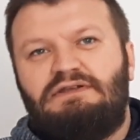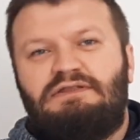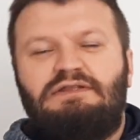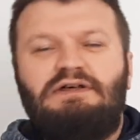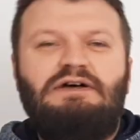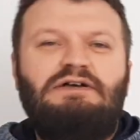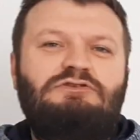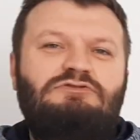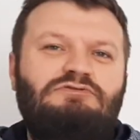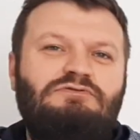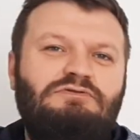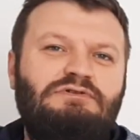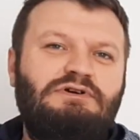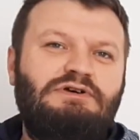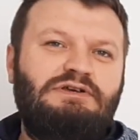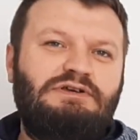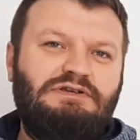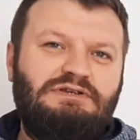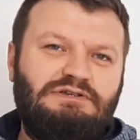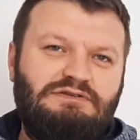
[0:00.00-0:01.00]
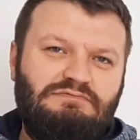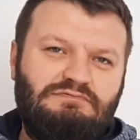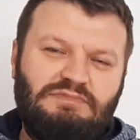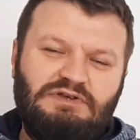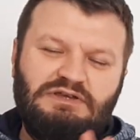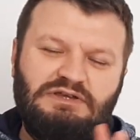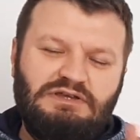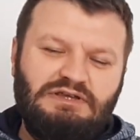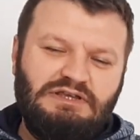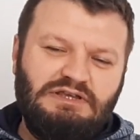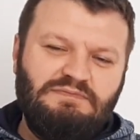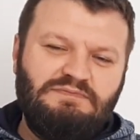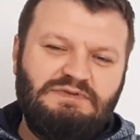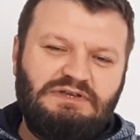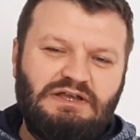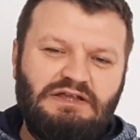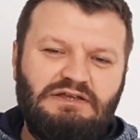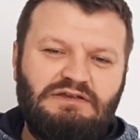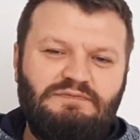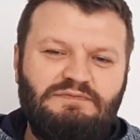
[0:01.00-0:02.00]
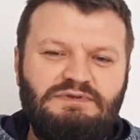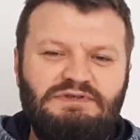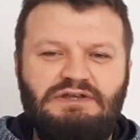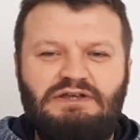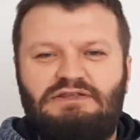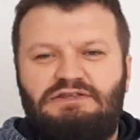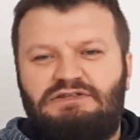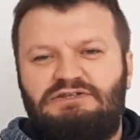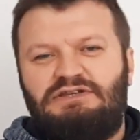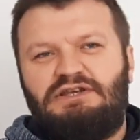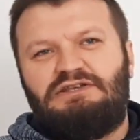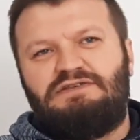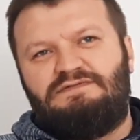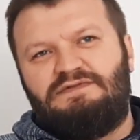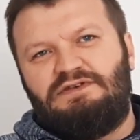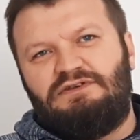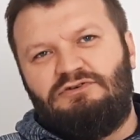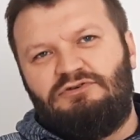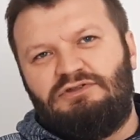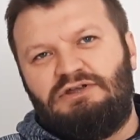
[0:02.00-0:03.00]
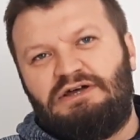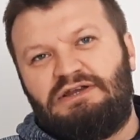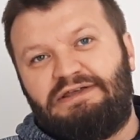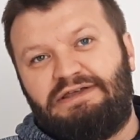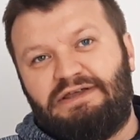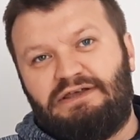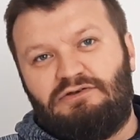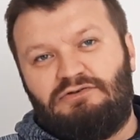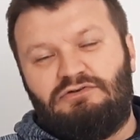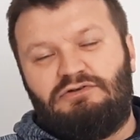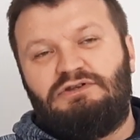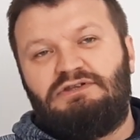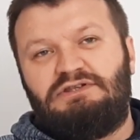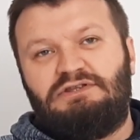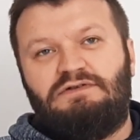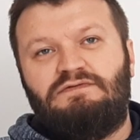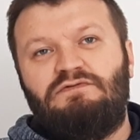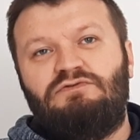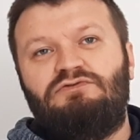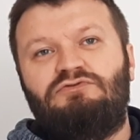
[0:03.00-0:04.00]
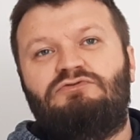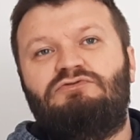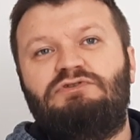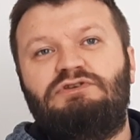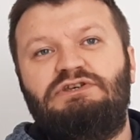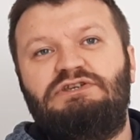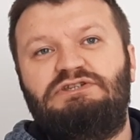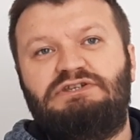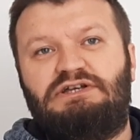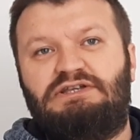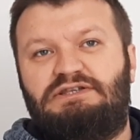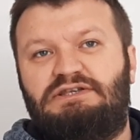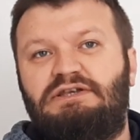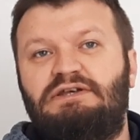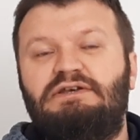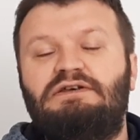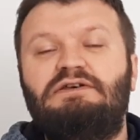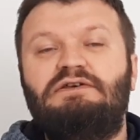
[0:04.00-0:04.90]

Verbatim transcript: Daha sonra e, imzalarımızı atacağız ve yönergeye göre sınavı uygulayacağız.